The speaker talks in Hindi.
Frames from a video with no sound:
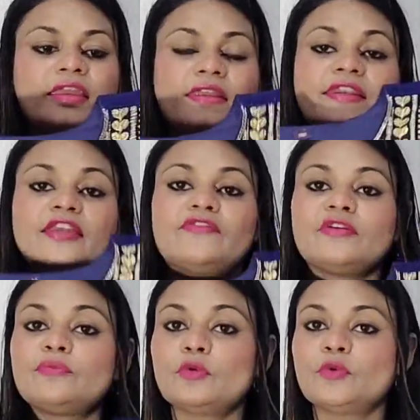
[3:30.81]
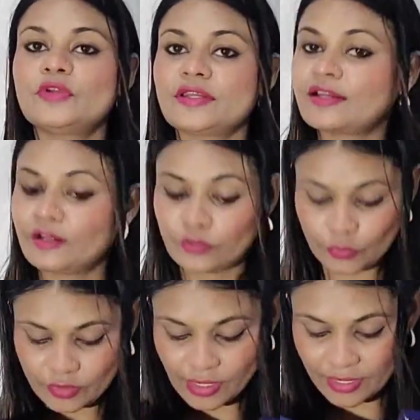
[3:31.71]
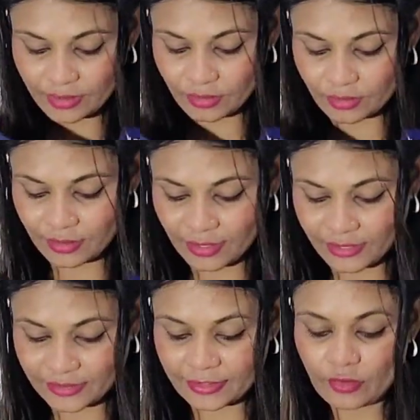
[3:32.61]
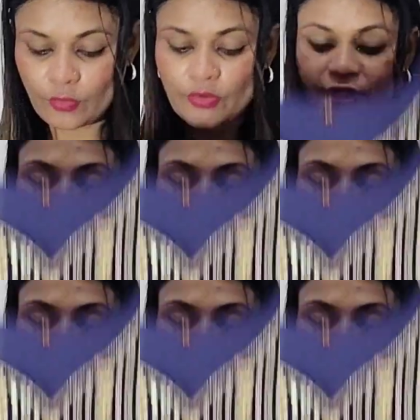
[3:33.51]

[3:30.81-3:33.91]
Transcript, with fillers: ये नेवी ब्लू कलर का कुर्ता uh, है ये और